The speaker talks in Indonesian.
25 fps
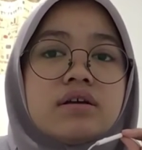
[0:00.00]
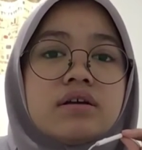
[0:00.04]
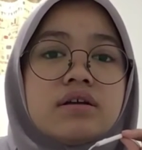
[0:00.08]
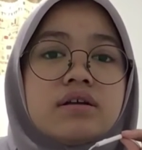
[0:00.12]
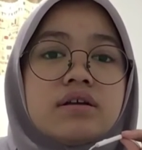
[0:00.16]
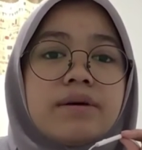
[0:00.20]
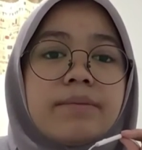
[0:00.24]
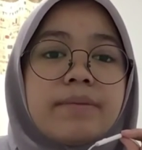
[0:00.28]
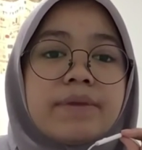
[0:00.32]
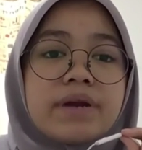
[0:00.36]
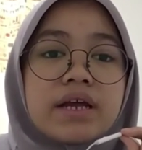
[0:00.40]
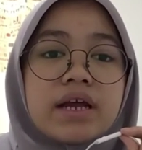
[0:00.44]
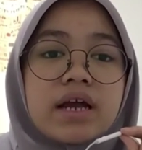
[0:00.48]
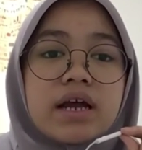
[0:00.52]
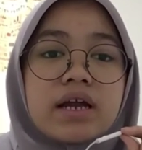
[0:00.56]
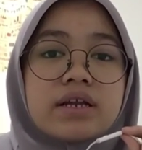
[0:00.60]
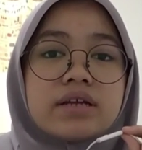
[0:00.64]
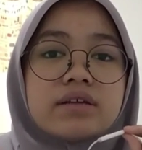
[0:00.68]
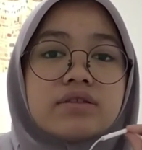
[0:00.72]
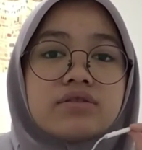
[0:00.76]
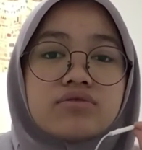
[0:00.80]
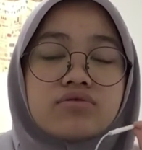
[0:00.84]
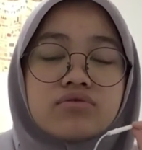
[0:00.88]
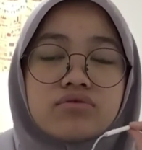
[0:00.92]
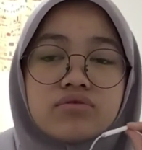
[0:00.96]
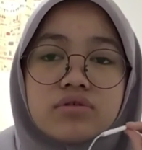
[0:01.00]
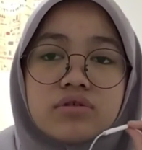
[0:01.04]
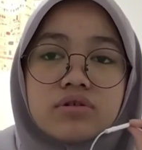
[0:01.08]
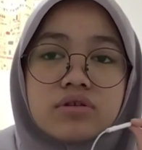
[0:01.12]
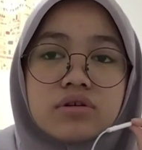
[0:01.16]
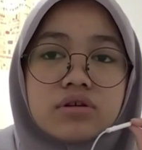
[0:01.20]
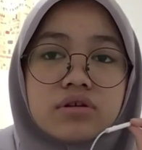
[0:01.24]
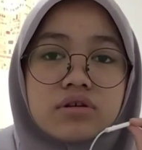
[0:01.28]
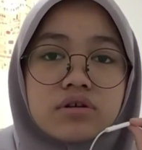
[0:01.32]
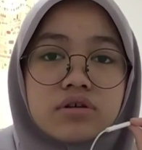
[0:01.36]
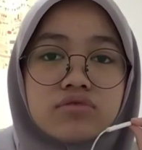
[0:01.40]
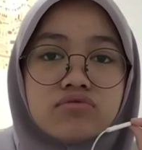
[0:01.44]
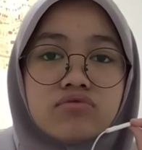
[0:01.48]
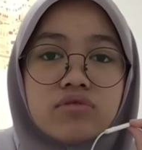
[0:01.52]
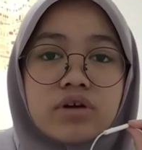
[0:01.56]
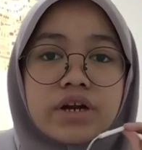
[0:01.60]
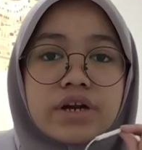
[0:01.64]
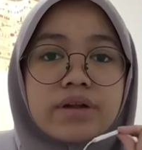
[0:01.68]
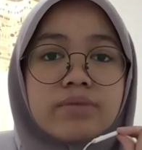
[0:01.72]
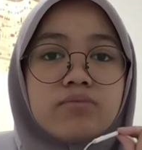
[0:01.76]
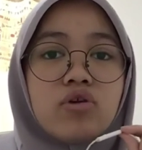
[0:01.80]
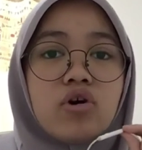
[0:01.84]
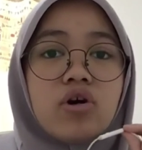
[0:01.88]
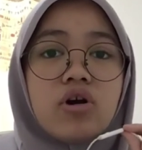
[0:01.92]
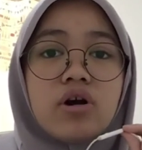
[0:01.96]
yang meninggal itu
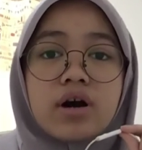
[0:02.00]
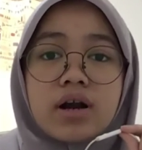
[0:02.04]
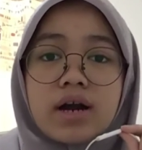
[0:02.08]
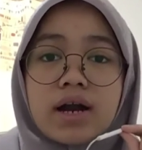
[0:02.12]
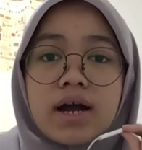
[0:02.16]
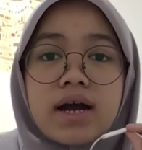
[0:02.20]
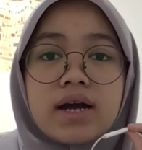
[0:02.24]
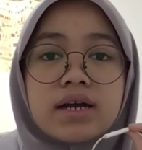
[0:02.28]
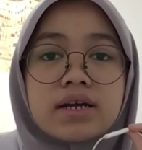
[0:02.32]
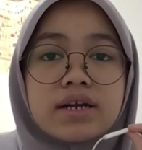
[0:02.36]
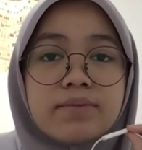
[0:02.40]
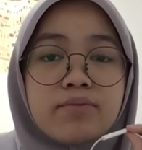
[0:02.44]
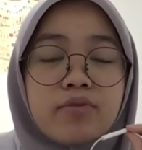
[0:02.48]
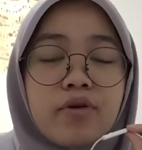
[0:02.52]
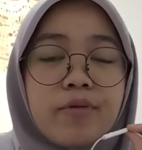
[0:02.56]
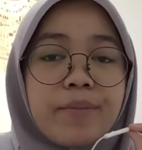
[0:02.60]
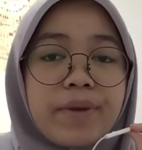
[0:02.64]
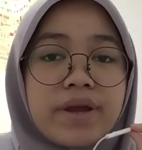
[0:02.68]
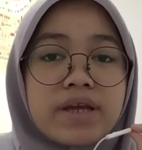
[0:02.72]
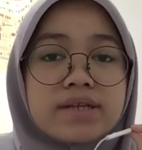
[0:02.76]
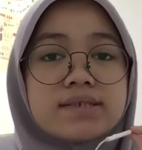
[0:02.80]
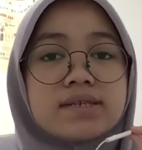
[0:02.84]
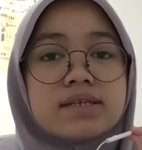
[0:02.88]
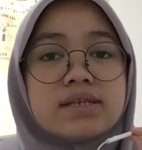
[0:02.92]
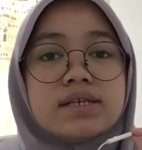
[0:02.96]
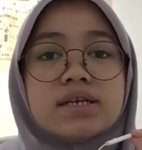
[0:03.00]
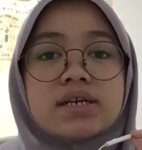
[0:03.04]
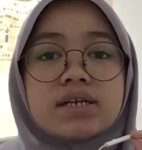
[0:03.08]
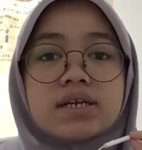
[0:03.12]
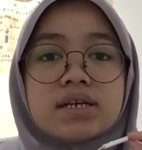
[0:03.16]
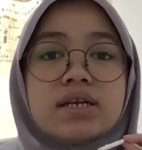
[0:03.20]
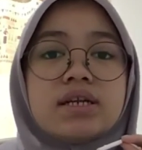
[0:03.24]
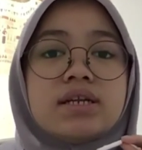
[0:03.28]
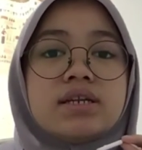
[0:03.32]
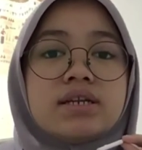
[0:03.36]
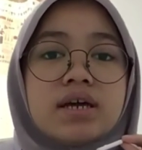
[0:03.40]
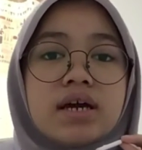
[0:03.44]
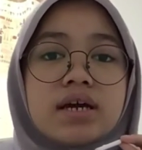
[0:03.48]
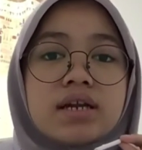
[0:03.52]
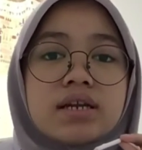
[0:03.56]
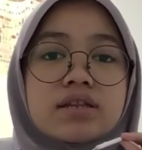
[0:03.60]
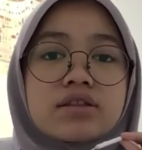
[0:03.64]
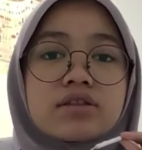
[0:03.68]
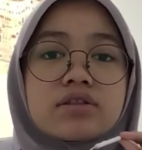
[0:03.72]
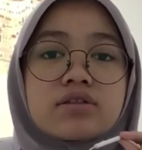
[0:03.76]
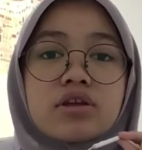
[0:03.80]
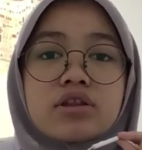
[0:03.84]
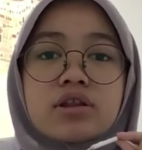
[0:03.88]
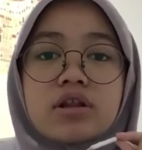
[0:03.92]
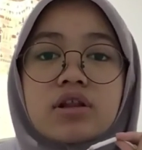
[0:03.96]
2000 orang di Pompei sendiri dan
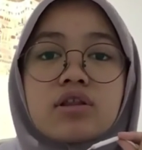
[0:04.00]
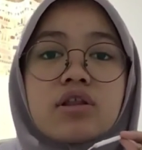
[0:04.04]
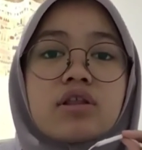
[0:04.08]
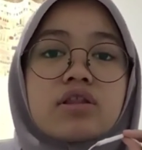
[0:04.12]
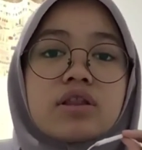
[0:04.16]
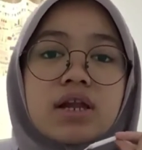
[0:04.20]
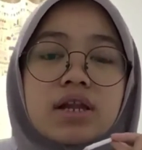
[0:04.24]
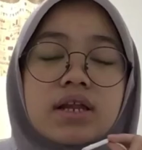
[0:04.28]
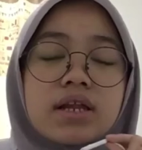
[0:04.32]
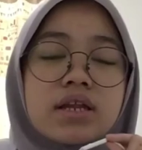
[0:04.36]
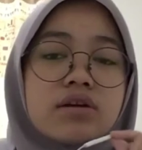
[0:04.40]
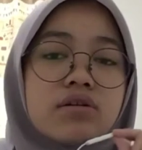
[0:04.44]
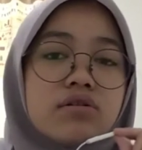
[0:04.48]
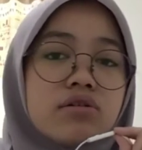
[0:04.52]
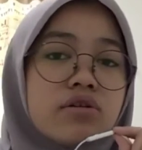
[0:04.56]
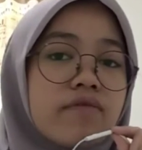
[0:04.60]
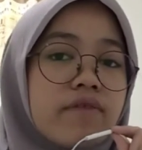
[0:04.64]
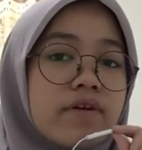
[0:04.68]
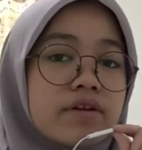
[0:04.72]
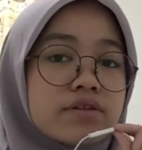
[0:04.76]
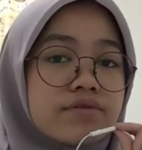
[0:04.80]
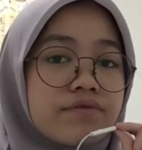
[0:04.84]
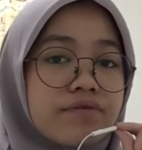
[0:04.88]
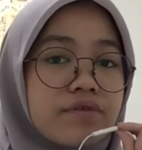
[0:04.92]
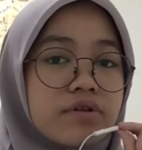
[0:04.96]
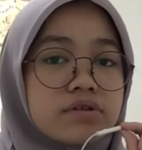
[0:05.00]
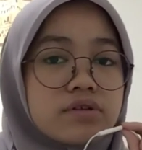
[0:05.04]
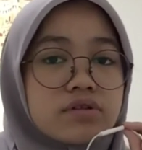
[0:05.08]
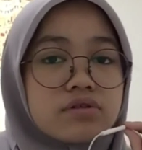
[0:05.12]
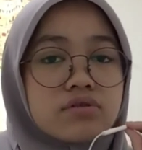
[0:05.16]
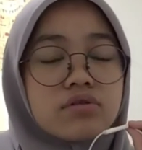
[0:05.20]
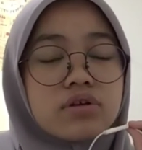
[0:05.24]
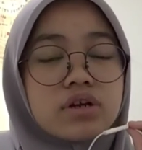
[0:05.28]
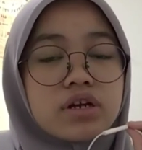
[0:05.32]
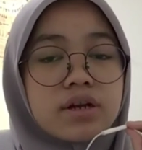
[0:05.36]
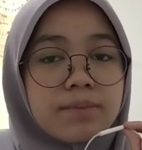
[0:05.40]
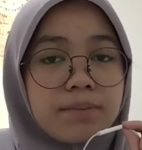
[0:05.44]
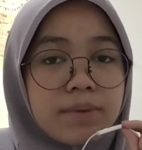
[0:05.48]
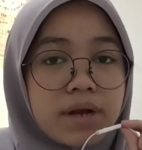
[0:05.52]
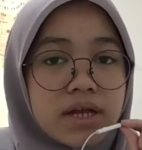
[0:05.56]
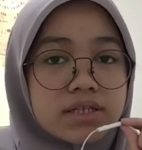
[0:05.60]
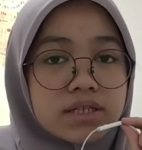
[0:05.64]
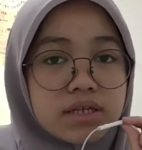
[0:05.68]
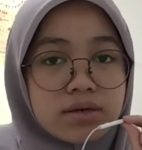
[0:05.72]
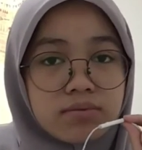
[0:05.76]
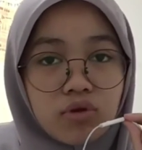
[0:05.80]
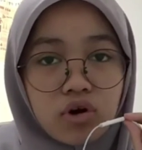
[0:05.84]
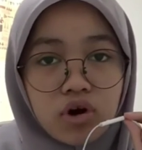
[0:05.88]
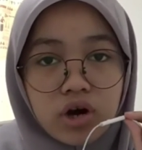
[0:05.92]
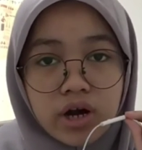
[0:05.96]
total-total dari Gunung Vesuvius itu
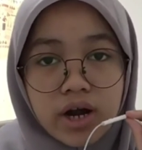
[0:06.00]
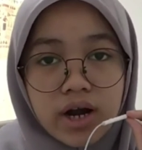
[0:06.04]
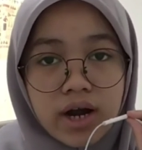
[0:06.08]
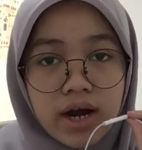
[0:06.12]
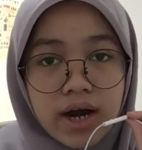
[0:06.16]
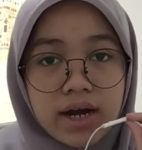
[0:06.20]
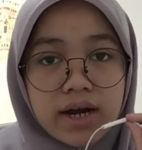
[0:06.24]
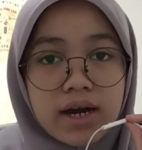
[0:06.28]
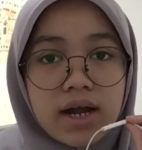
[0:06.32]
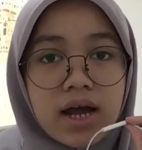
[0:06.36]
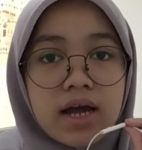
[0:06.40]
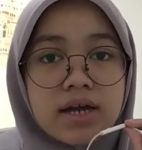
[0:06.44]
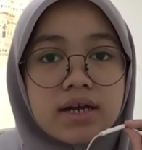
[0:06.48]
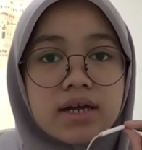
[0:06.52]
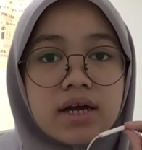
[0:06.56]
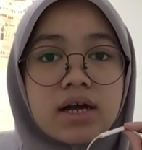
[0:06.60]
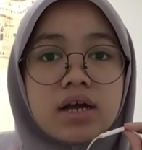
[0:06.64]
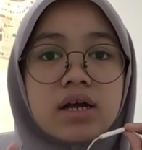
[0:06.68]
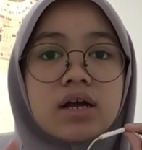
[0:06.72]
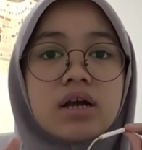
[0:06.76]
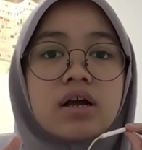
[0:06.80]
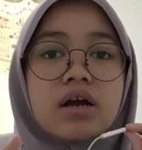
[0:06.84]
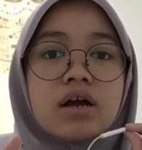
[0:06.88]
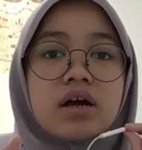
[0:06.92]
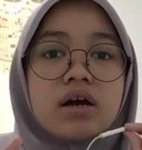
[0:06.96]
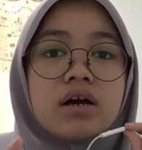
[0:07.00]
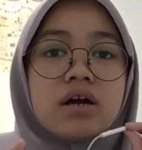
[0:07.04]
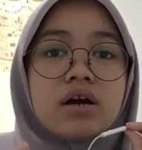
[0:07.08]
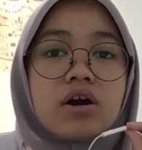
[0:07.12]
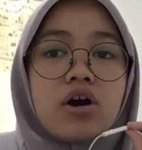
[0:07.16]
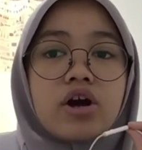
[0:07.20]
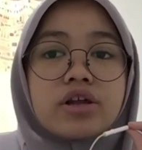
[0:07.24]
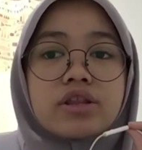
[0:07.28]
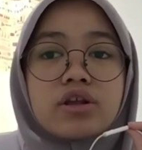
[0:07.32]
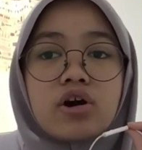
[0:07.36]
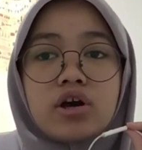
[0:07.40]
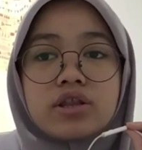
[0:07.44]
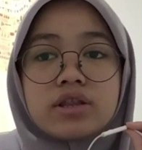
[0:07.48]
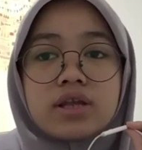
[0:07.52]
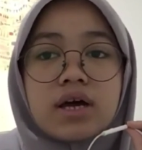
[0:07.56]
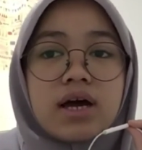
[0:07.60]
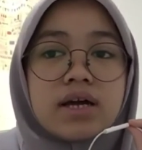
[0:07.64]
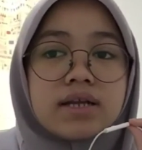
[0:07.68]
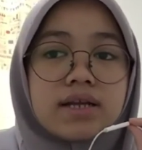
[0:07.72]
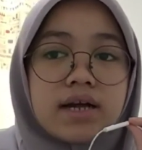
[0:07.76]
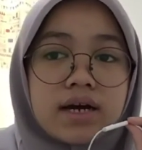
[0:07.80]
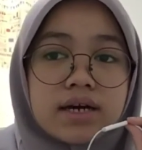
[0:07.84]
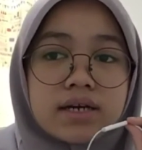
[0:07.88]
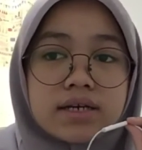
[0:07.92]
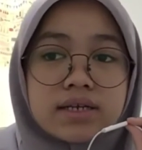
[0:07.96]
16.000 orang karena ada eh, kota-kota
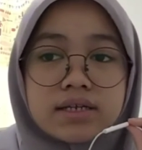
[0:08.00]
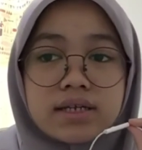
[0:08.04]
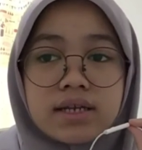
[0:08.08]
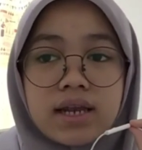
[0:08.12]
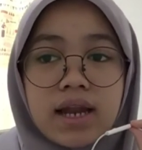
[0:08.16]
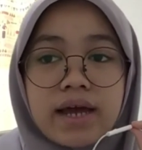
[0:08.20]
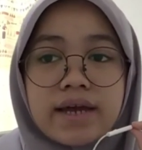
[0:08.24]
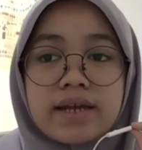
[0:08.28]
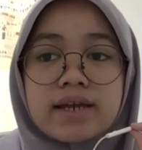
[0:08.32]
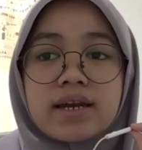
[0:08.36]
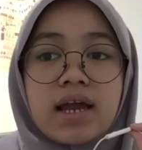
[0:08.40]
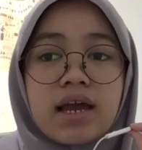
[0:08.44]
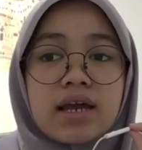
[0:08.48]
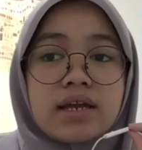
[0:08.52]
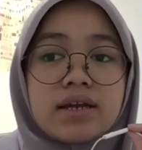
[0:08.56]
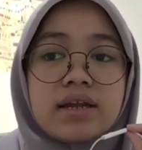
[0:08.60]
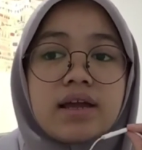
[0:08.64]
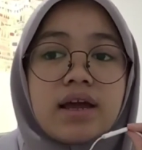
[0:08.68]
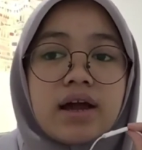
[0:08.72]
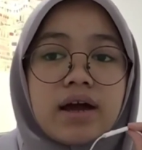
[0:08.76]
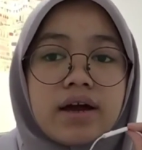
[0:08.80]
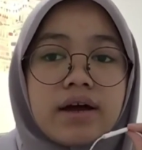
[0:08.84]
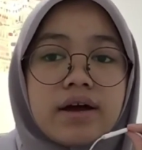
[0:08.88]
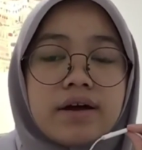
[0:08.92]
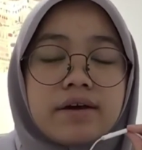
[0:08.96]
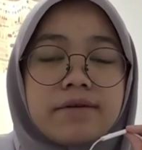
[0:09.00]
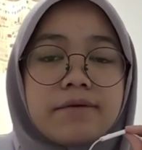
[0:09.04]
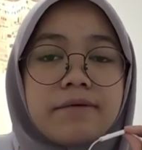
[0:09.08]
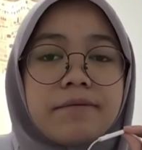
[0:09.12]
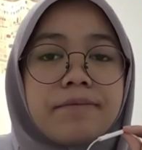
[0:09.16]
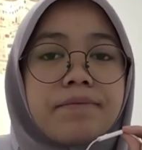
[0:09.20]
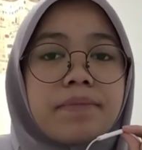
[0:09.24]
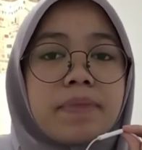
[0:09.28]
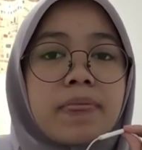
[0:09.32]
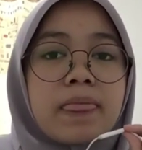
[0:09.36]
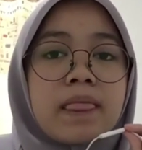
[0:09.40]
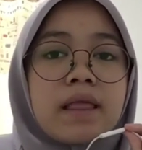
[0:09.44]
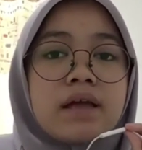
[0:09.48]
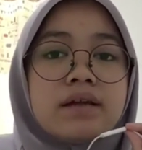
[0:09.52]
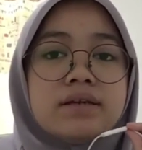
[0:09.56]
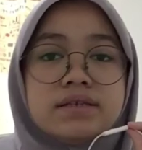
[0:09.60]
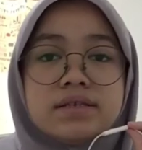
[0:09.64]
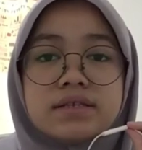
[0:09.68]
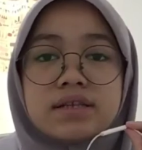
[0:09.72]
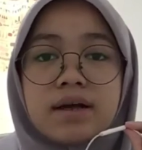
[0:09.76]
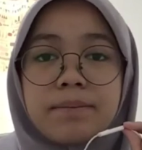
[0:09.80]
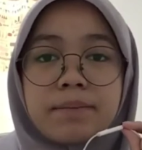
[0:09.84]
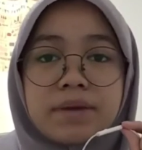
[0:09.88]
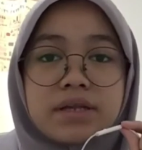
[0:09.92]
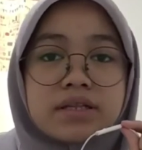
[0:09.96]
yang di lain-lainnya kan di
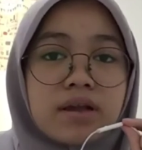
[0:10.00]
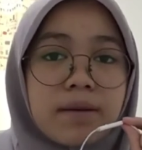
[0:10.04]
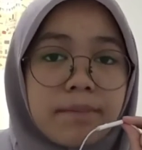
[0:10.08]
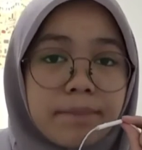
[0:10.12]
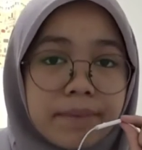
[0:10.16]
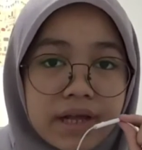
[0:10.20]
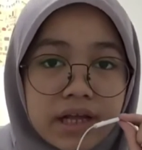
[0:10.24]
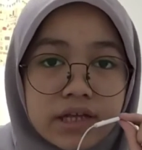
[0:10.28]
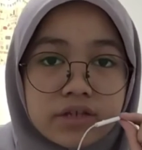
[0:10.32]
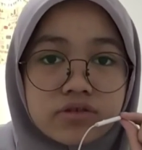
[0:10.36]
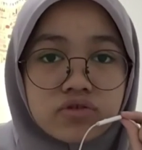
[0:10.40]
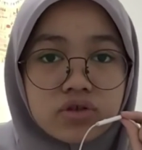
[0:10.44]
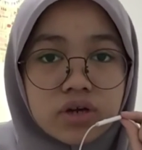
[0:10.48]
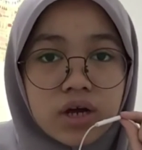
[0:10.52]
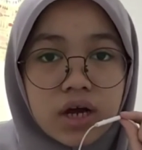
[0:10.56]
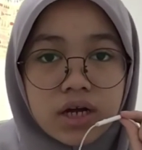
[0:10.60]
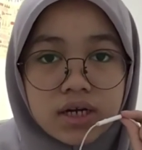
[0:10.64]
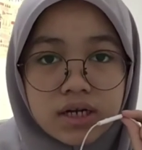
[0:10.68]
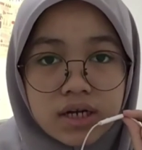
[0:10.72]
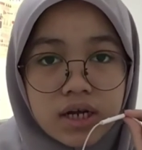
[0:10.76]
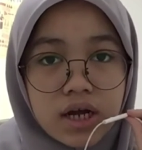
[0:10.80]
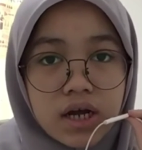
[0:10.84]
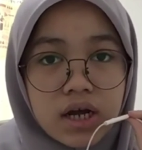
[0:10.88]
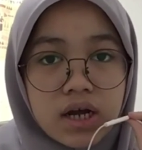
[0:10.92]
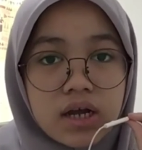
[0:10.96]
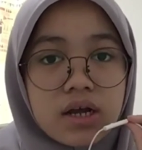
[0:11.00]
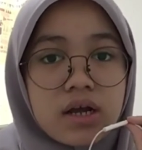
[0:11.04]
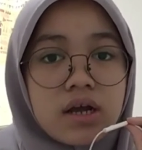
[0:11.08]
samping-sampingnya juga ada